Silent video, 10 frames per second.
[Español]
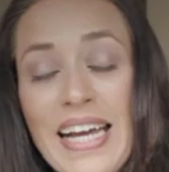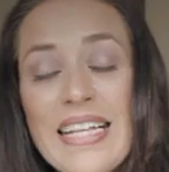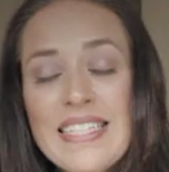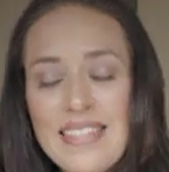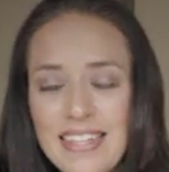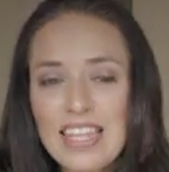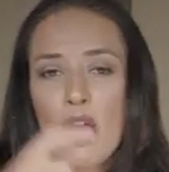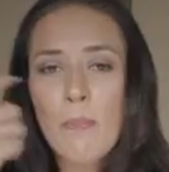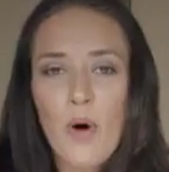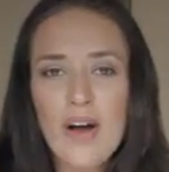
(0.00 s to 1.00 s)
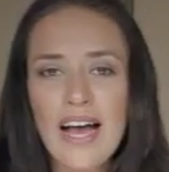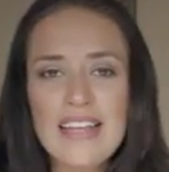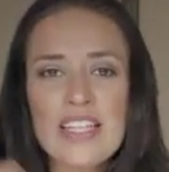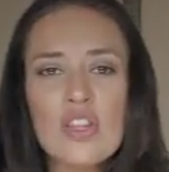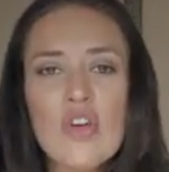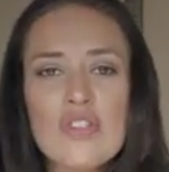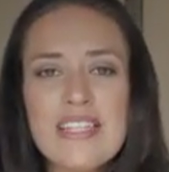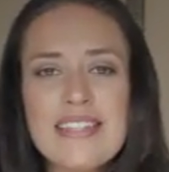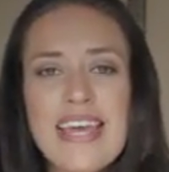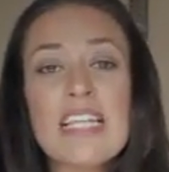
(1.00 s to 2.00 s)
El chiste es que te lo pongas y
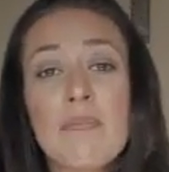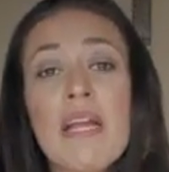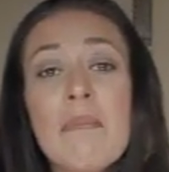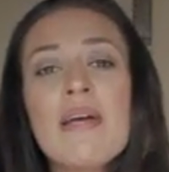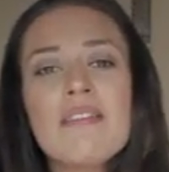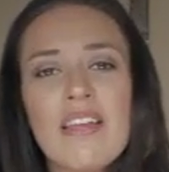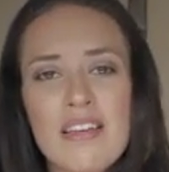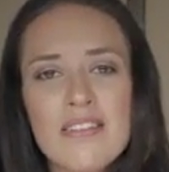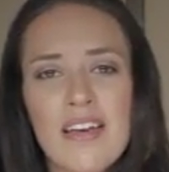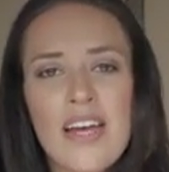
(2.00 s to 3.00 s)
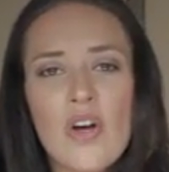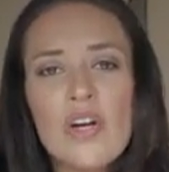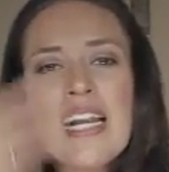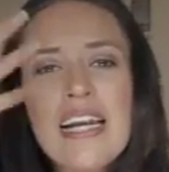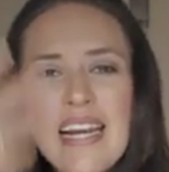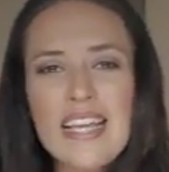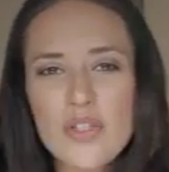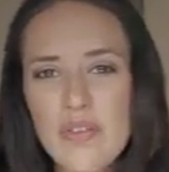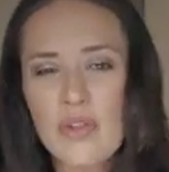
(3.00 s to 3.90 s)
entonces experimentes con el resto de